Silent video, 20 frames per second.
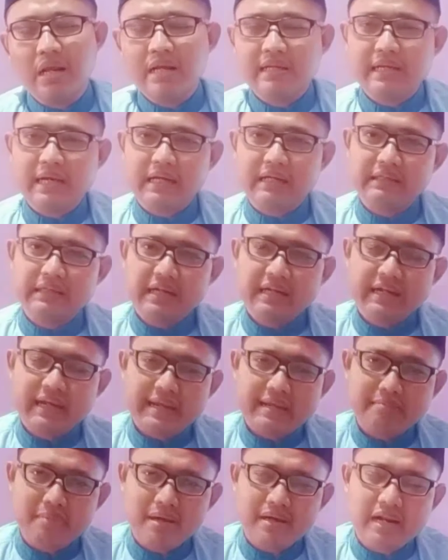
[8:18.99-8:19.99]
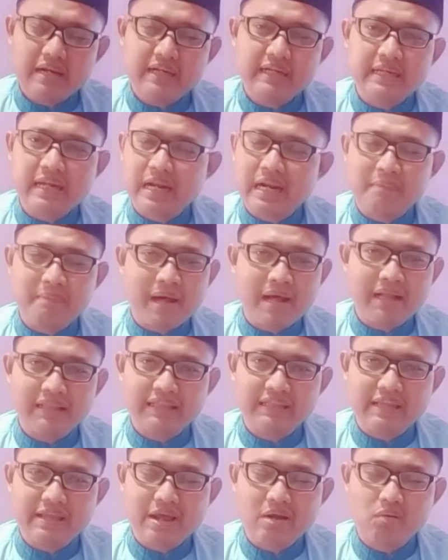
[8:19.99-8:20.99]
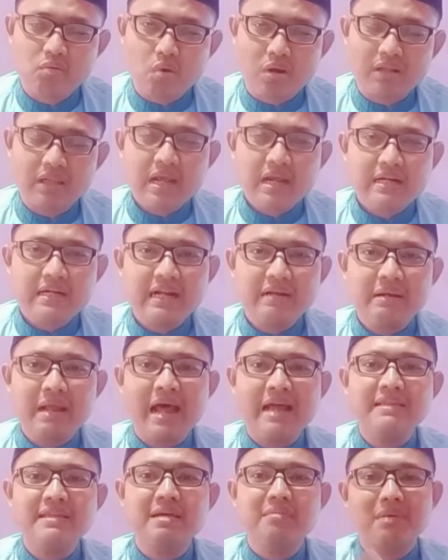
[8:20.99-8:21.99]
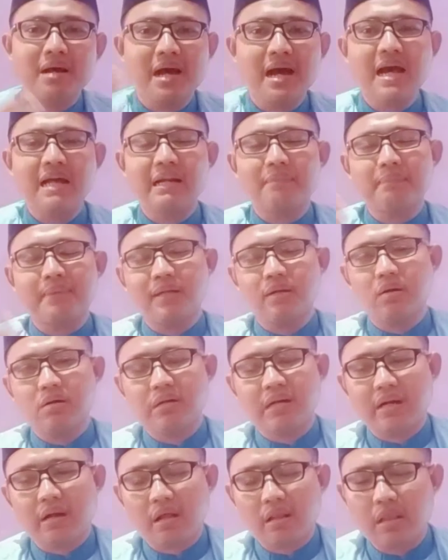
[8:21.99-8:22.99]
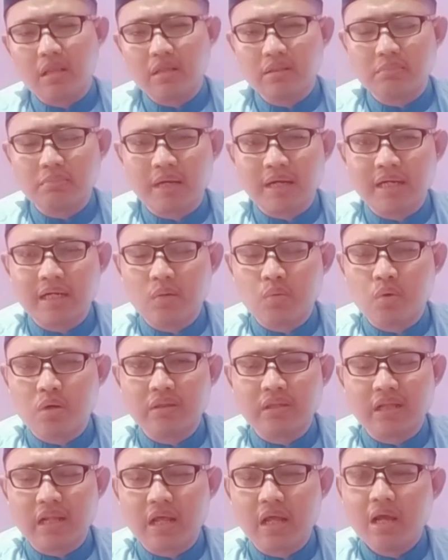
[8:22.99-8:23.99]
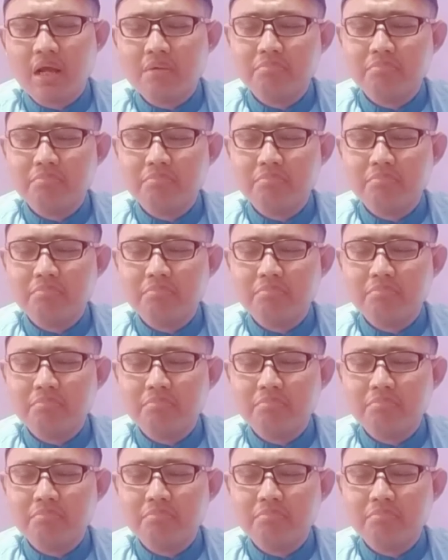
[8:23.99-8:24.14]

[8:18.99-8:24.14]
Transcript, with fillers: karena keimanan di dalam hatinya yang kuat dan hanya mengharap ridho dari Allah Subhanahu wa taala